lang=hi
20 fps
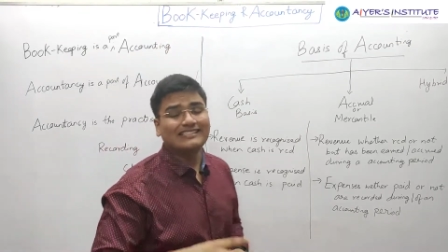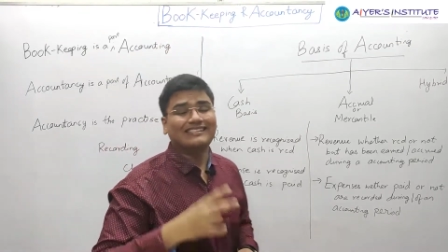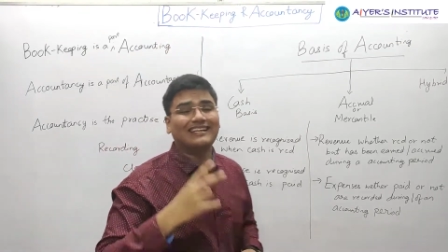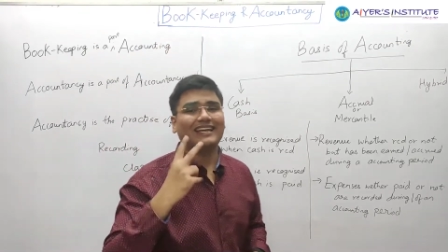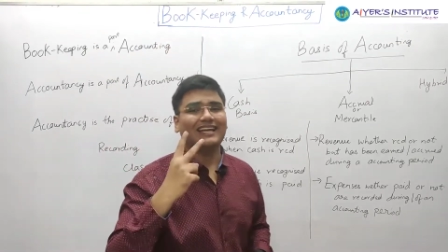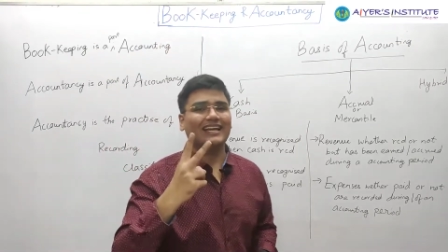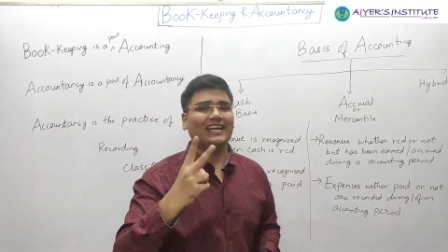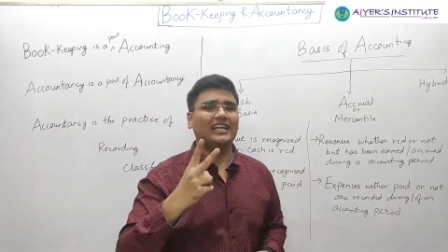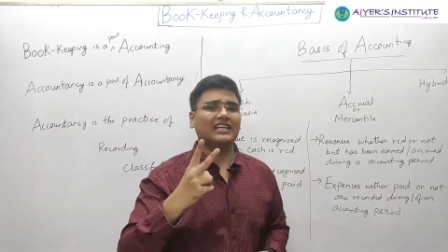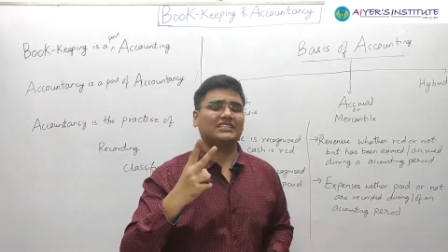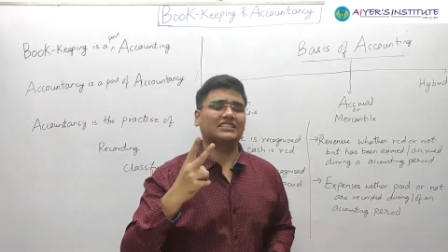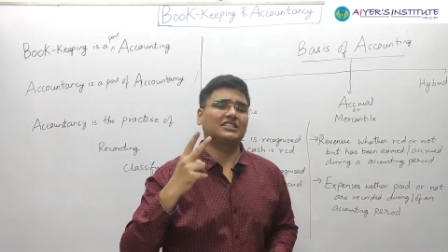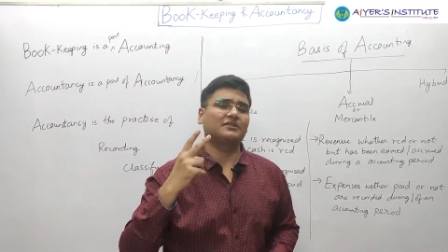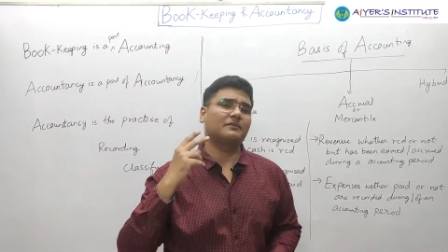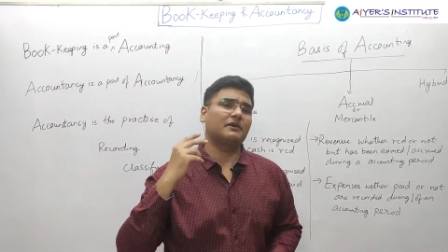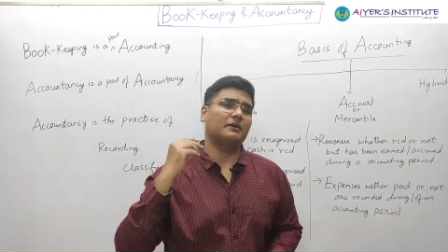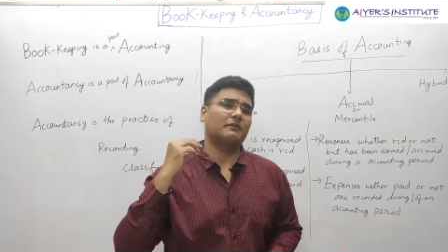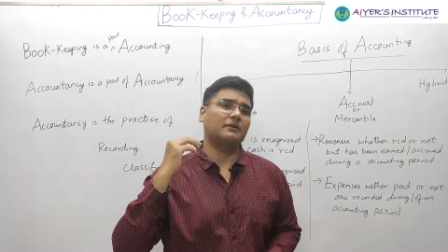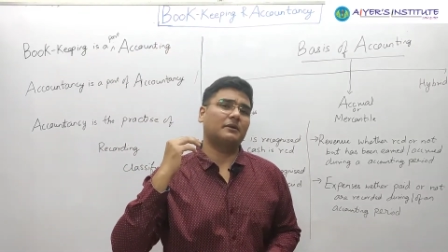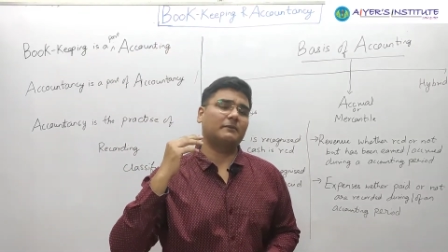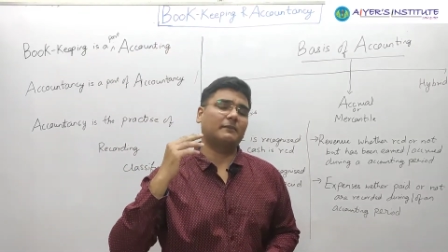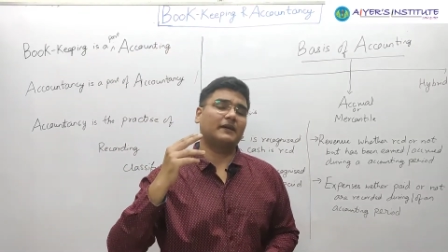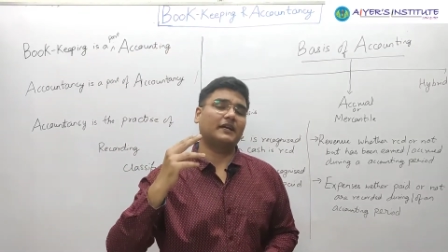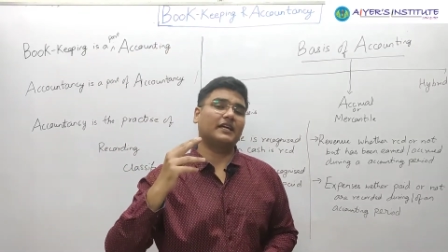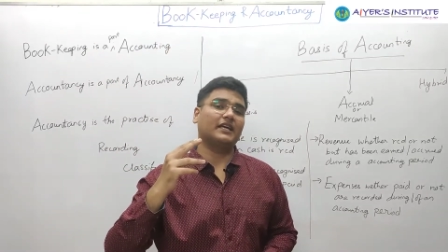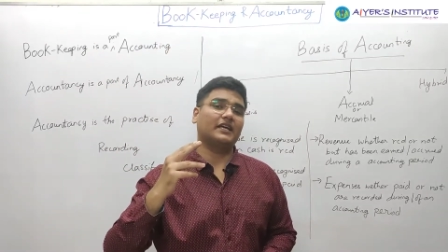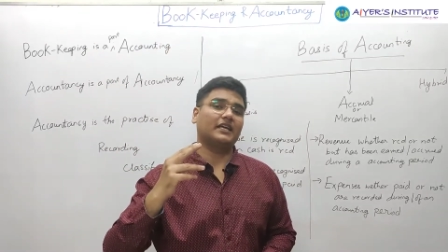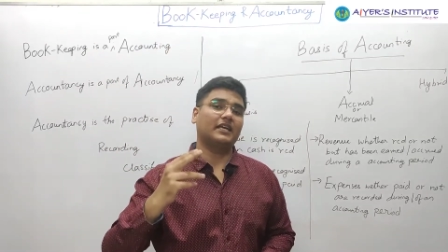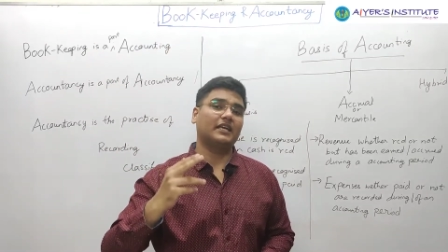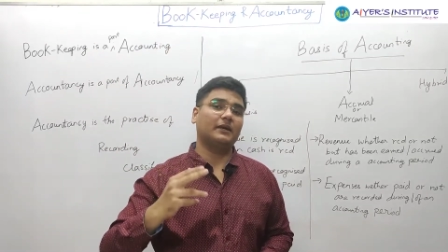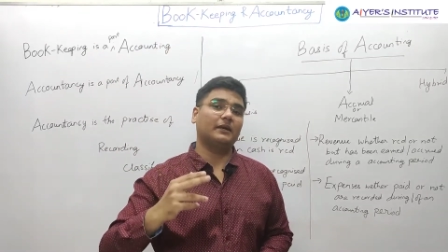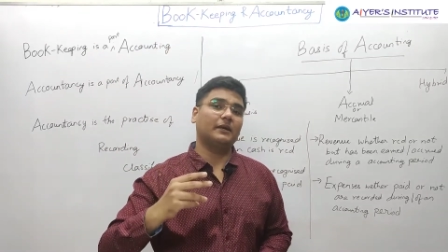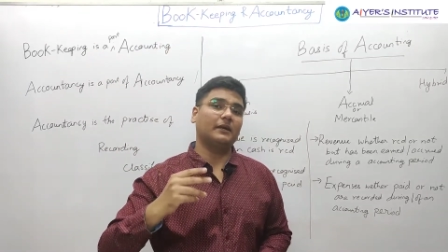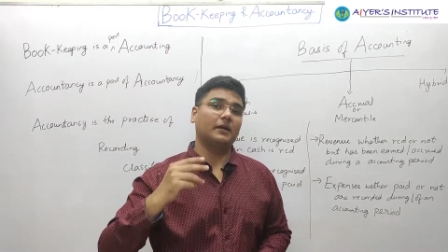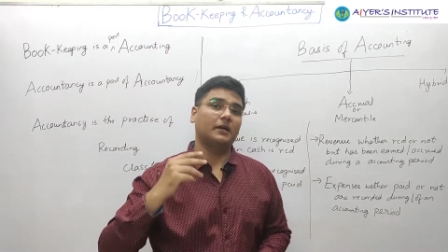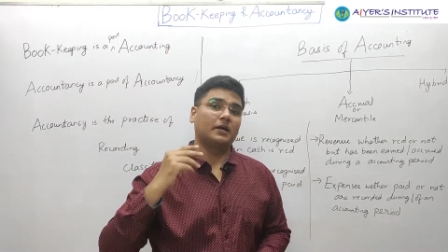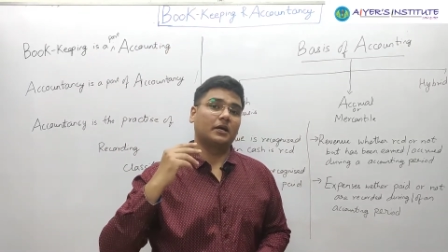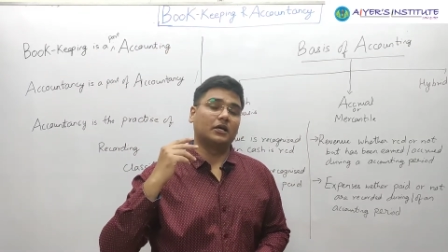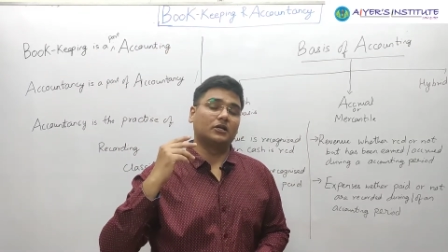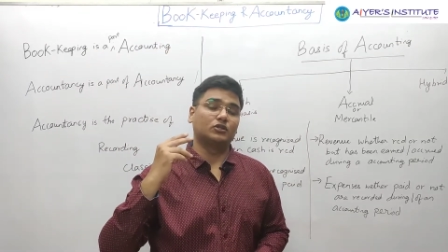सेकेंड लेक्चर में हमने पढ़ा कि
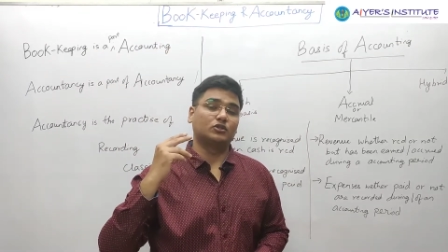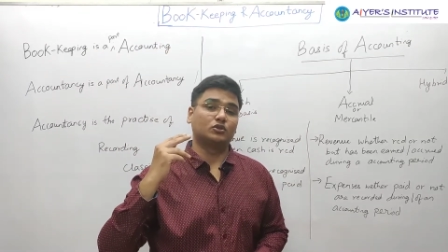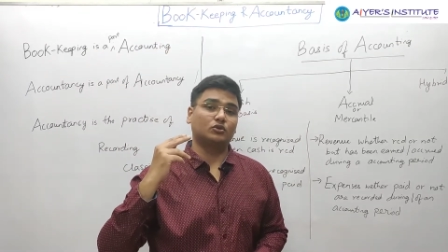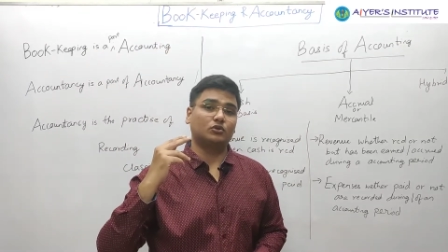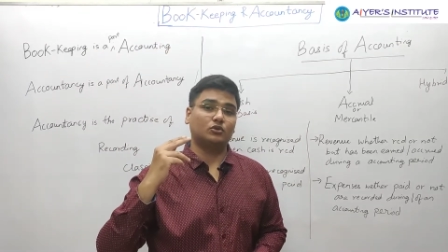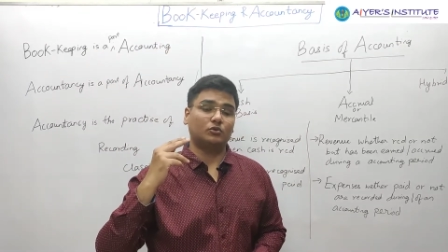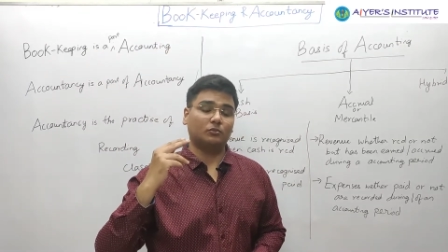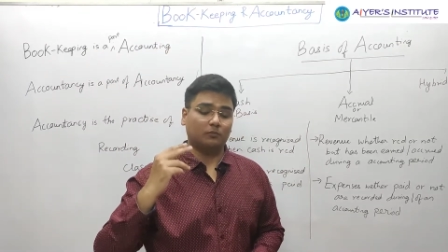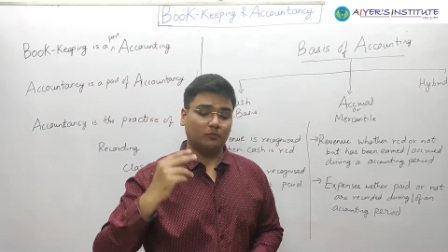जो